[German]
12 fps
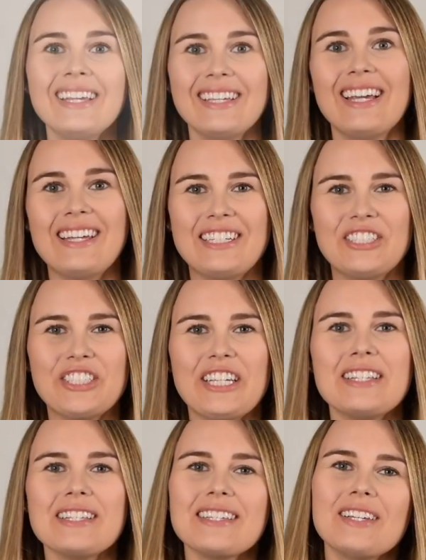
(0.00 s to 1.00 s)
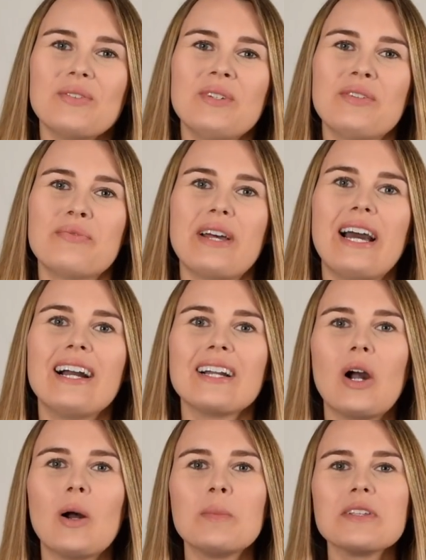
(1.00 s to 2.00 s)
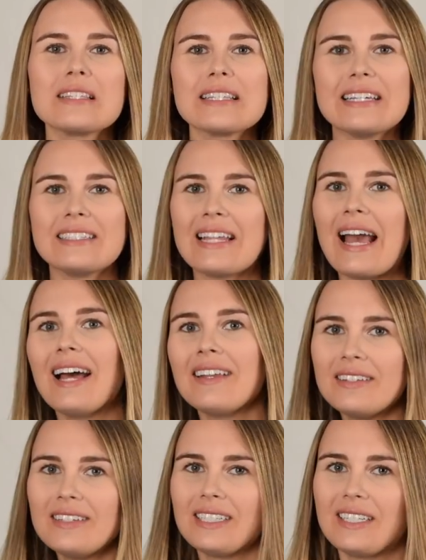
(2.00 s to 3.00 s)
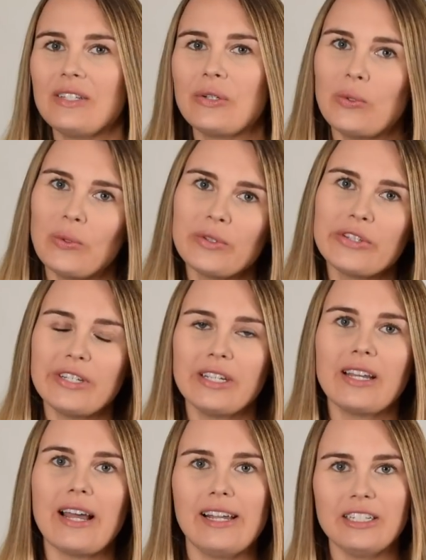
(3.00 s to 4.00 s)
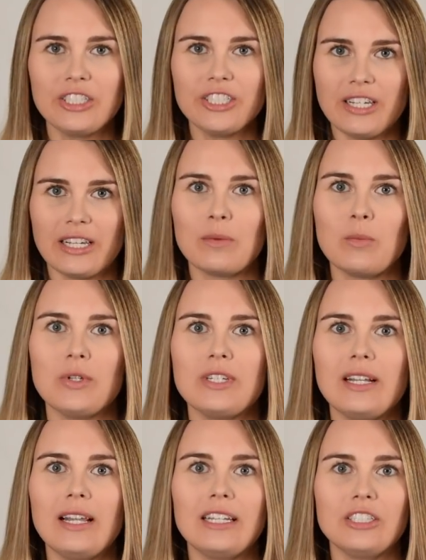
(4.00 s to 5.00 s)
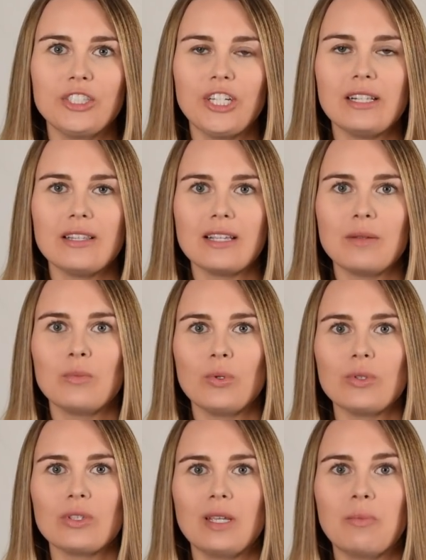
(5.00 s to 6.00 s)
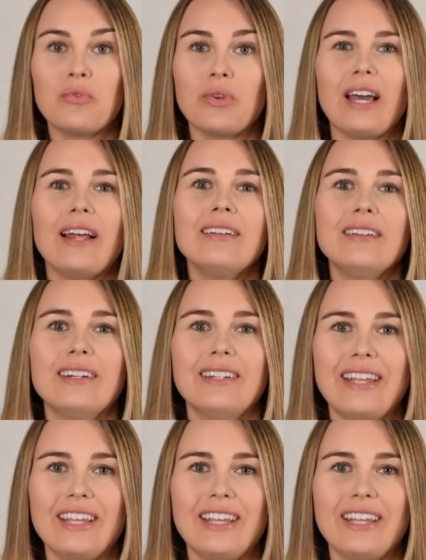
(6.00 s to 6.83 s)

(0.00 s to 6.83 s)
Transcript: Ja, dann stellt sich ja nun die Frage, ob es denn andere günstige Einsteigermodelle an Schallzahnbürsten gibt von anderen